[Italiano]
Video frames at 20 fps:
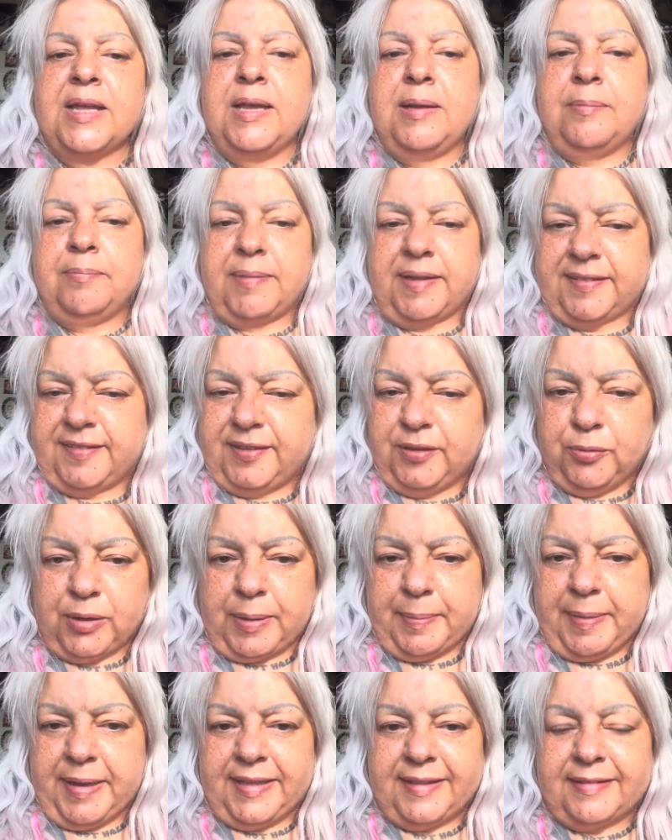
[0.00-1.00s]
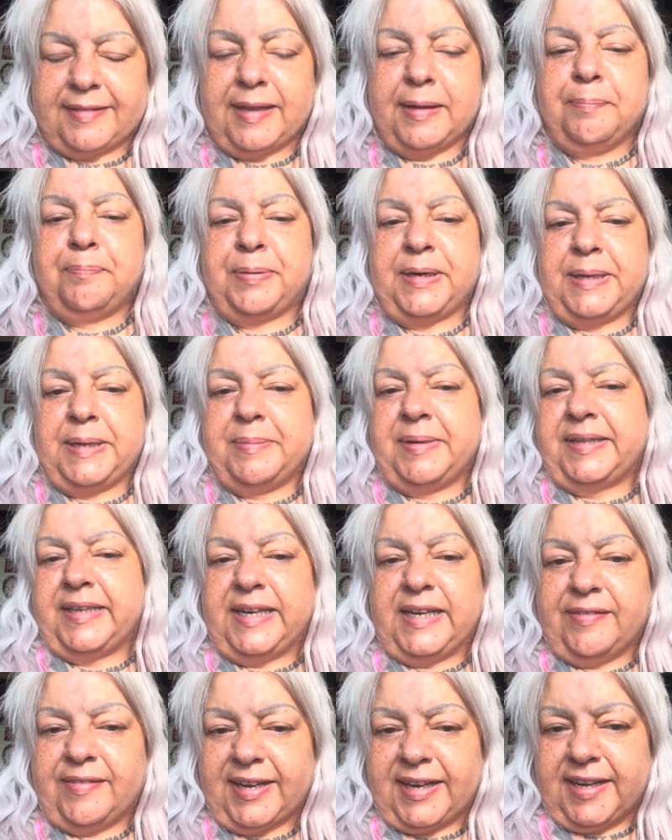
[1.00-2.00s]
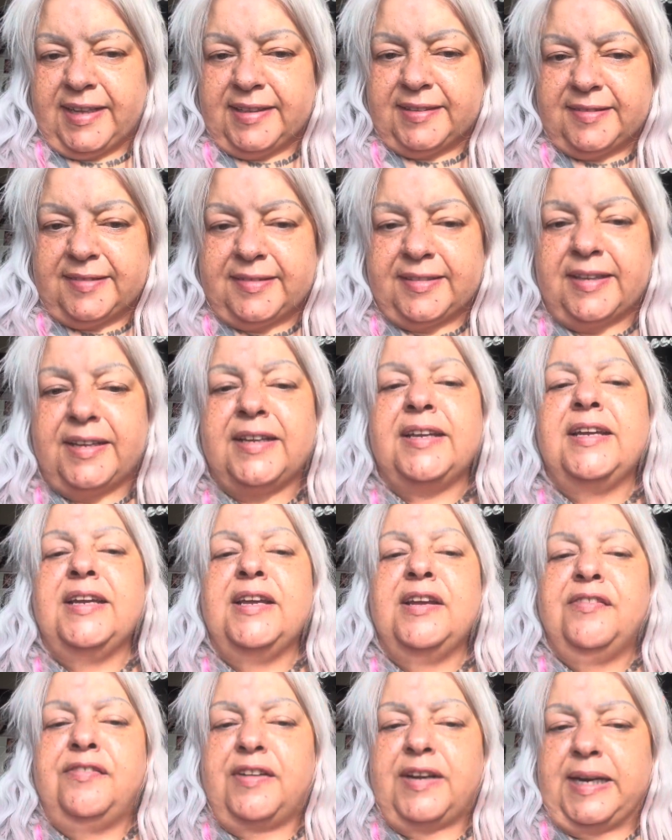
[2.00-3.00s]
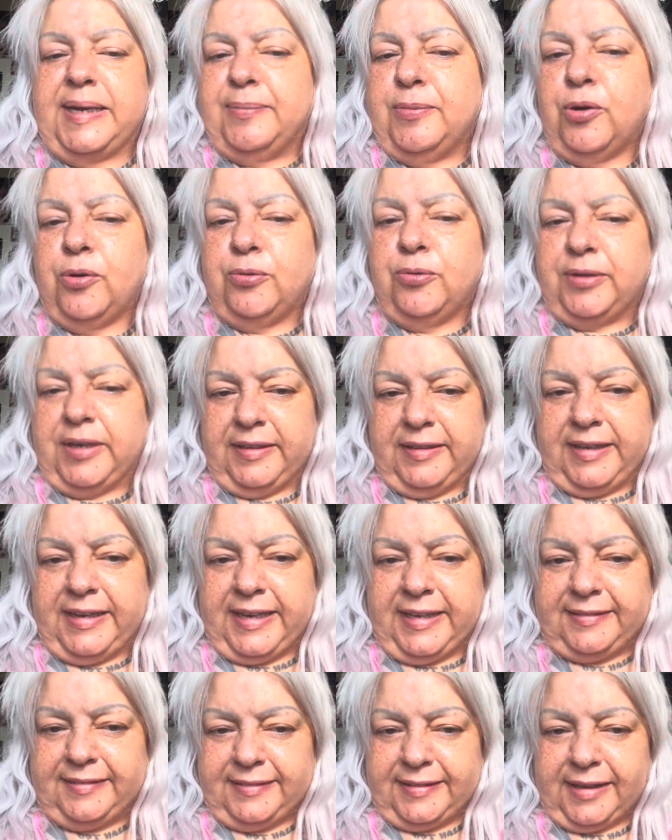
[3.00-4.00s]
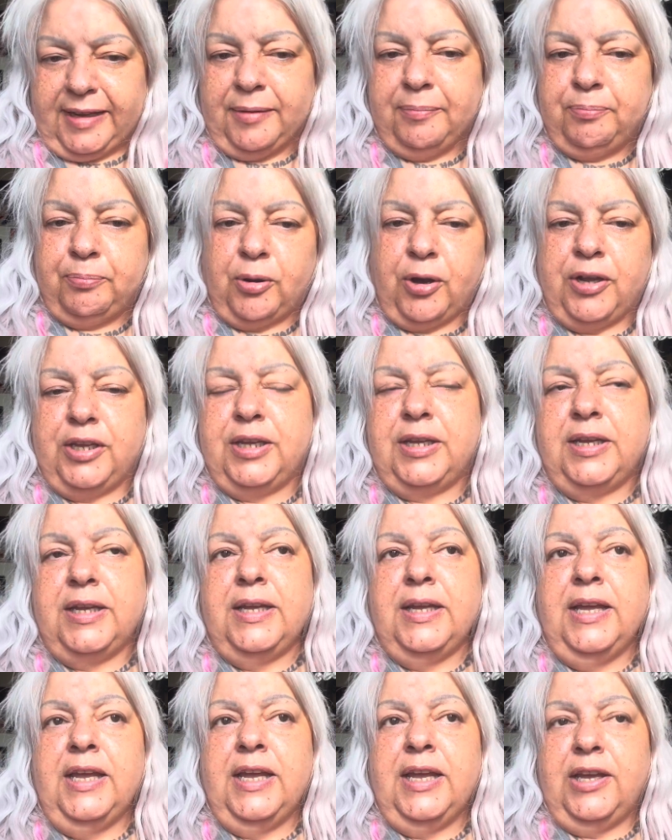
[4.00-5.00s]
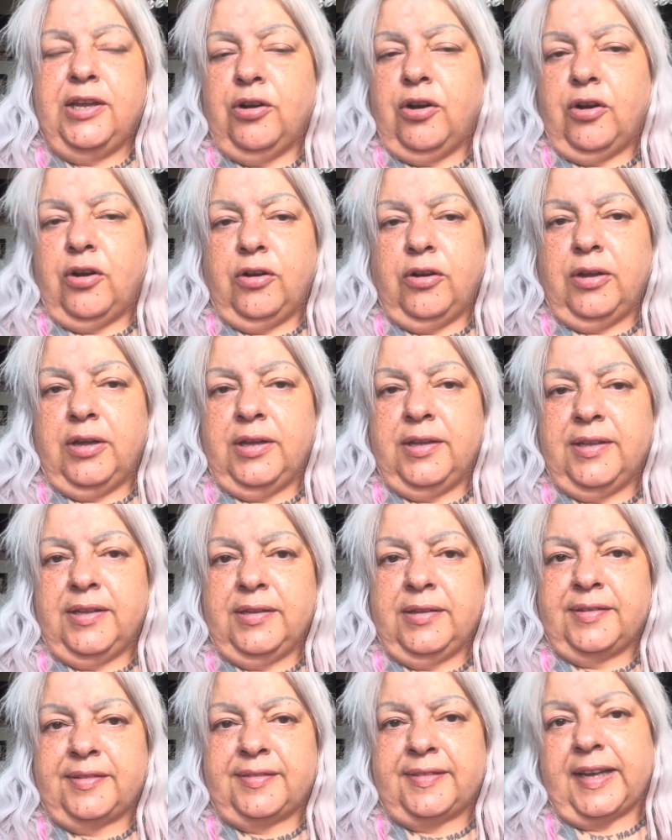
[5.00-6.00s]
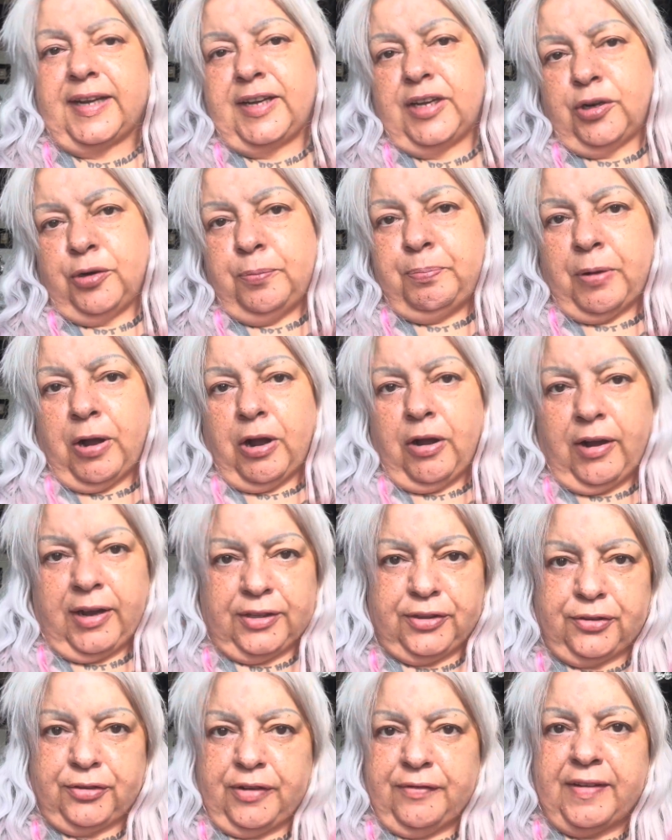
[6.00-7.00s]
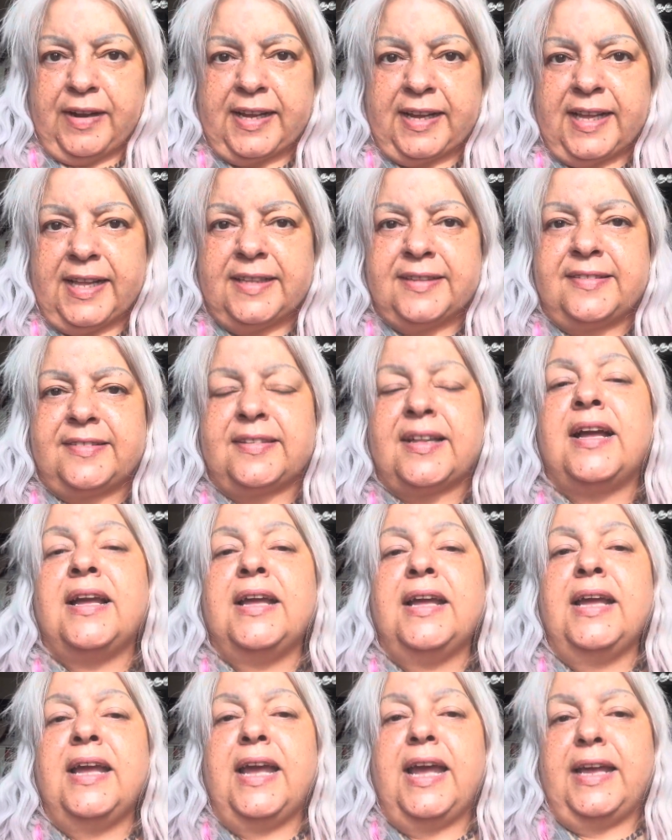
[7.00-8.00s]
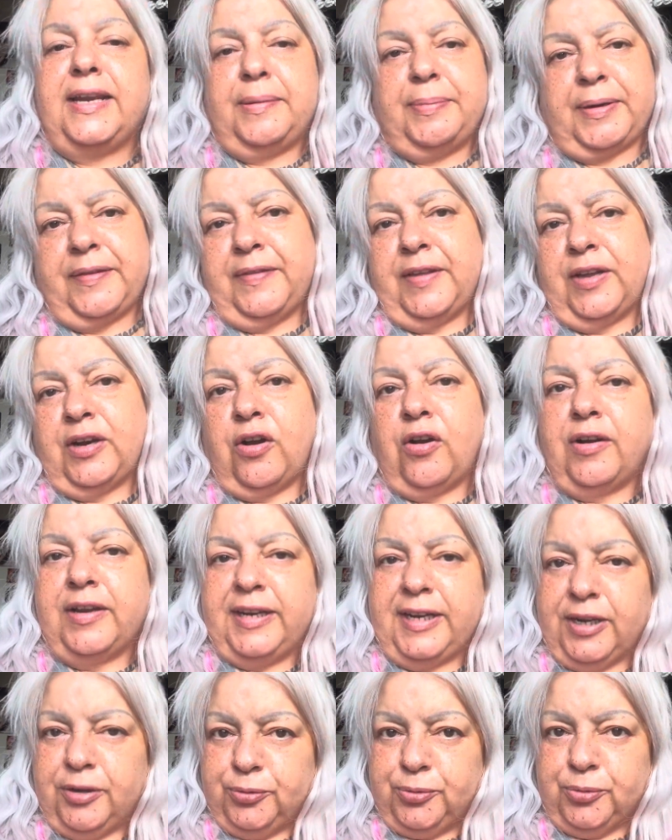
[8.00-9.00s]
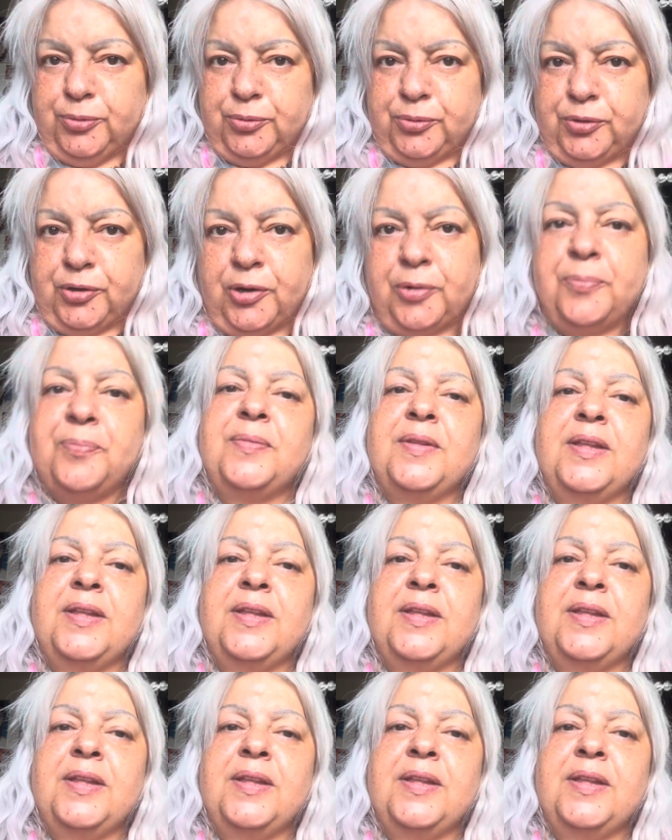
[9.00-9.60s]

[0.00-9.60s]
ma sicuramente prima delle vacanze faremo una diretta poi io eh, staccherò un po' andrò in vacanza e riprenderò in autunno